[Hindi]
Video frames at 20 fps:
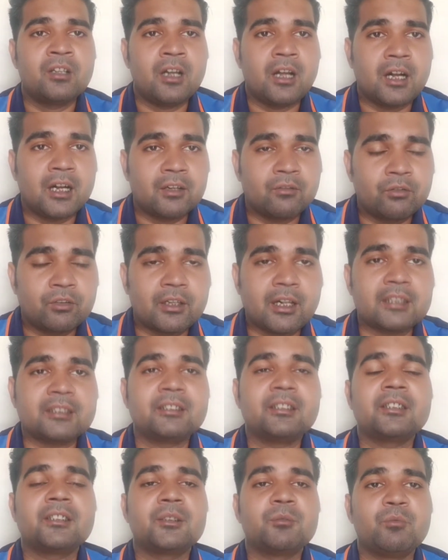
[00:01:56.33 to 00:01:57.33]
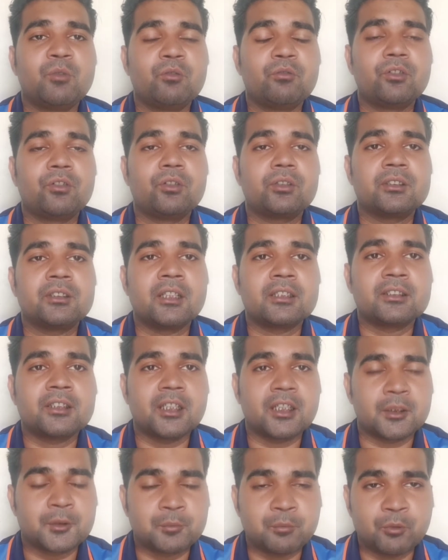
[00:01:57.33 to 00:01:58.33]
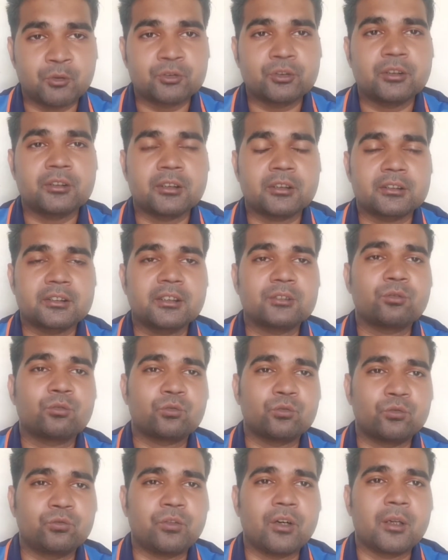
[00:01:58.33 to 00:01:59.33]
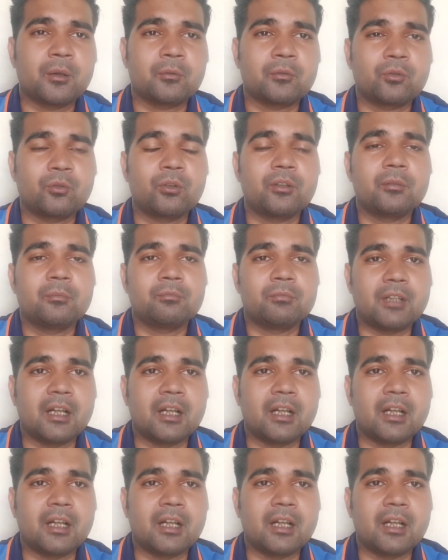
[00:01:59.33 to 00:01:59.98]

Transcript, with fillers: अगर वो राधे जैसी मूवी को इतना अच्छा रिस्पॉन्स दे सकते हैं तो तूफान कोई